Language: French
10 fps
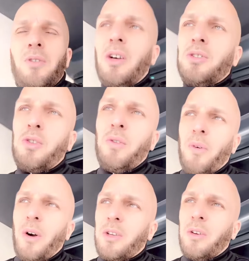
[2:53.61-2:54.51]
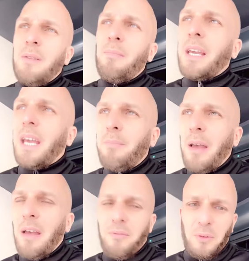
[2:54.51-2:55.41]
Quand tu vois que les
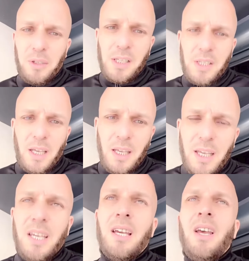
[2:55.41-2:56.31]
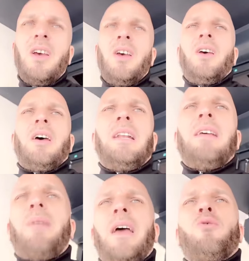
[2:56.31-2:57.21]
Maghrébins font des séries, les
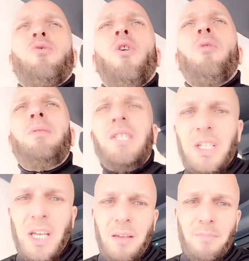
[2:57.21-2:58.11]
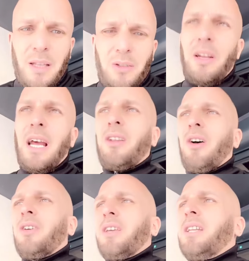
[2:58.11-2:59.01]
mecs ou obligés, ils mettent de la
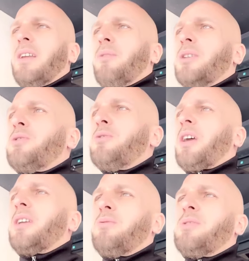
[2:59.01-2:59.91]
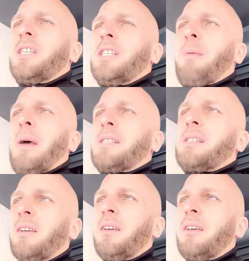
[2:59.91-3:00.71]
drogue et des voitures et tout ce qui se passe.